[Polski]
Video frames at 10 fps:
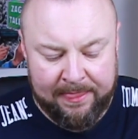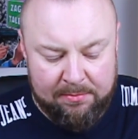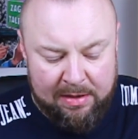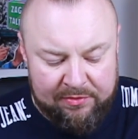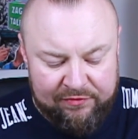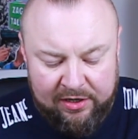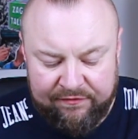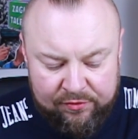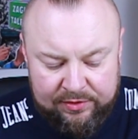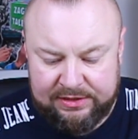Mamy wiele
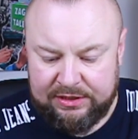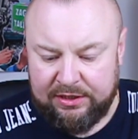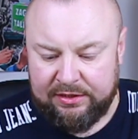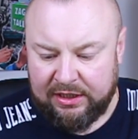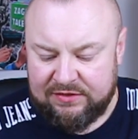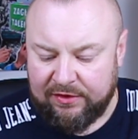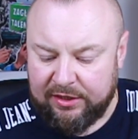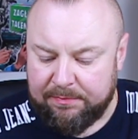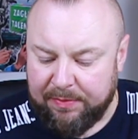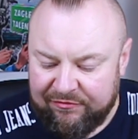funkcji tak
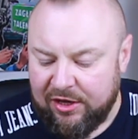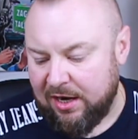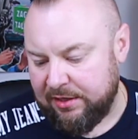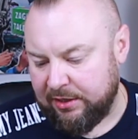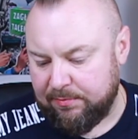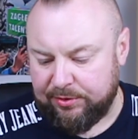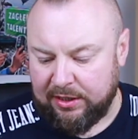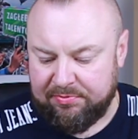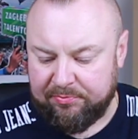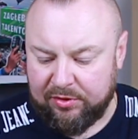zwanych bawialnych, bo
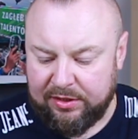tak bym to